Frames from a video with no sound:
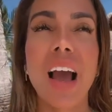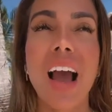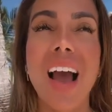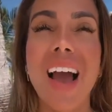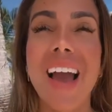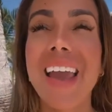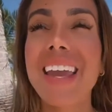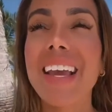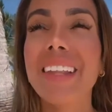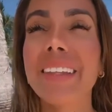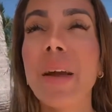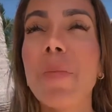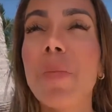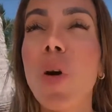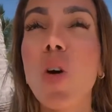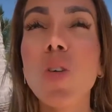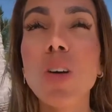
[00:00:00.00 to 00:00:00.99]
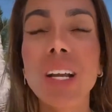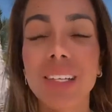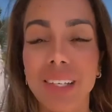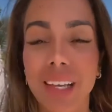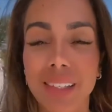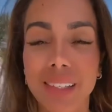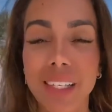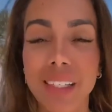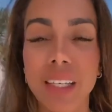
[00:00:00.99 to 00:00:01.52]
a ellas tampoco
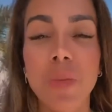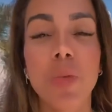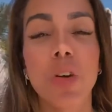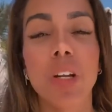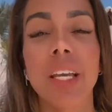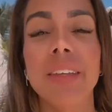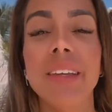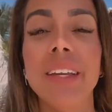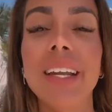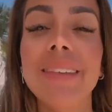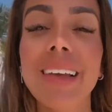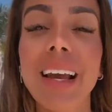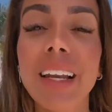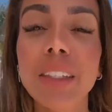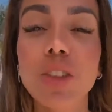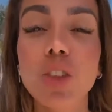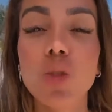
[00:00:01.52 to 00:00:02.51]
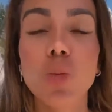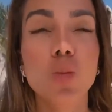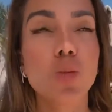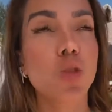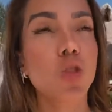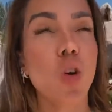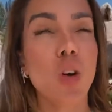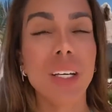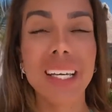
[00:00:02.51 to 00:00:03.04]
necesitan porque tienen talentos
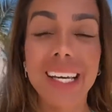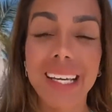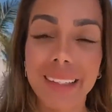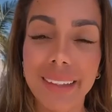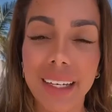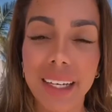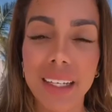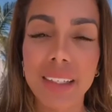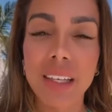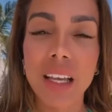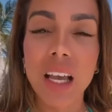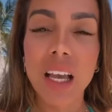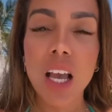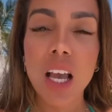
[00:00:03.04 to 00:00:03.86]
solitas